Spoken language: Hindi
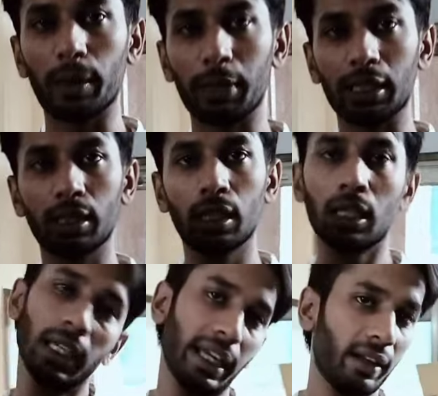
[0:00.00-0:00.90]
रुपए में दोनों
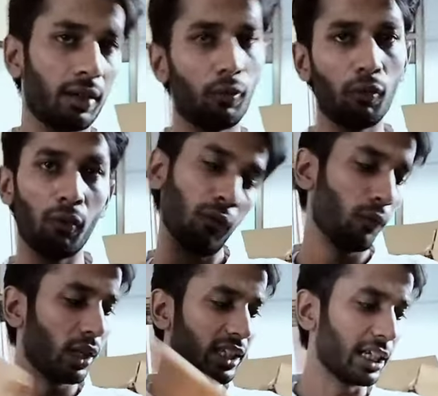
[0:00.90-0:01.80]
एक सौ तीस
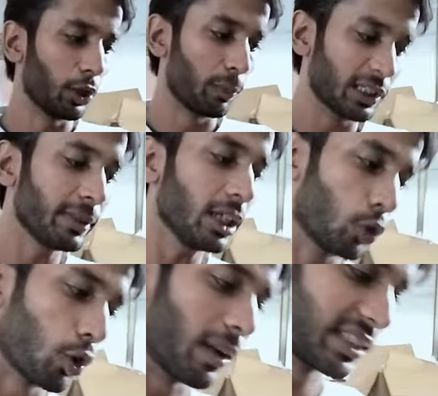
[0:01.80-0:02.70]
रुपए वन थर्टी रुपीज में दोनों